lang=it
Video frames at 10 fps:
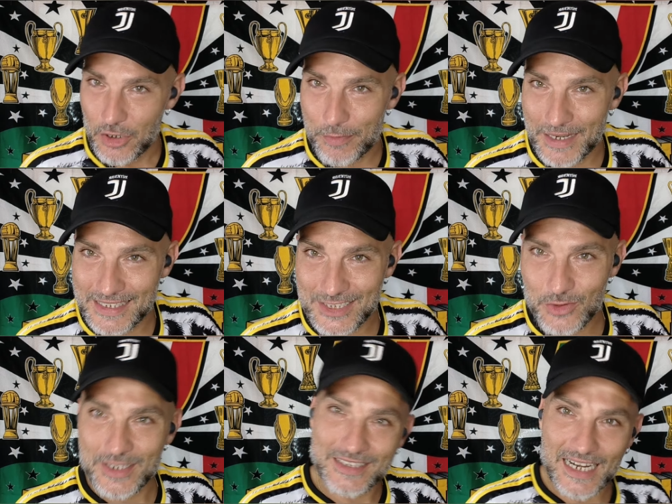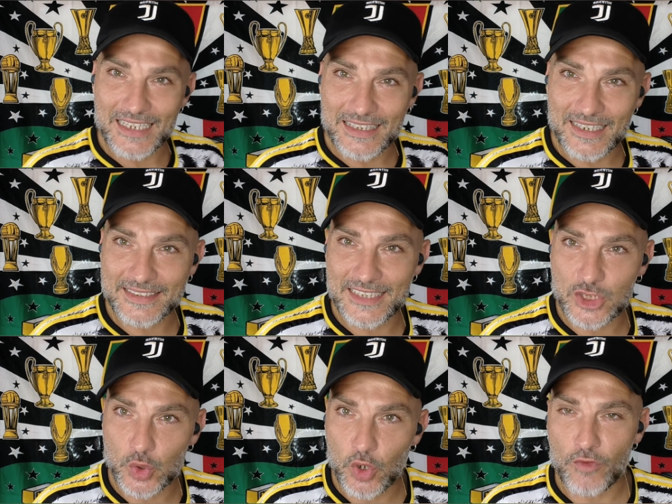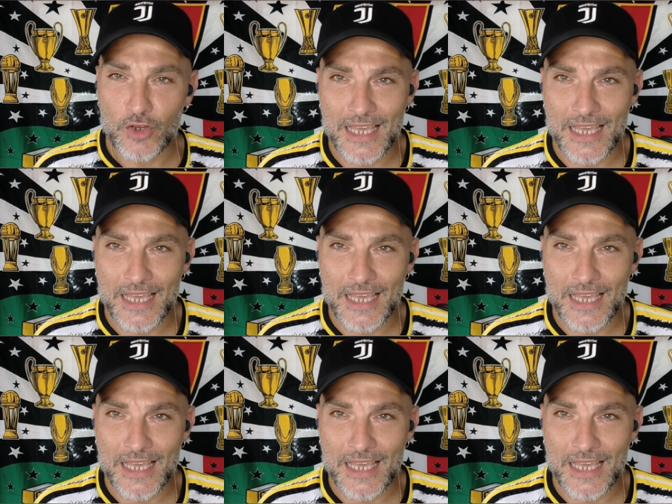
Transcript: le operazioni tra Inter e Sassuolo.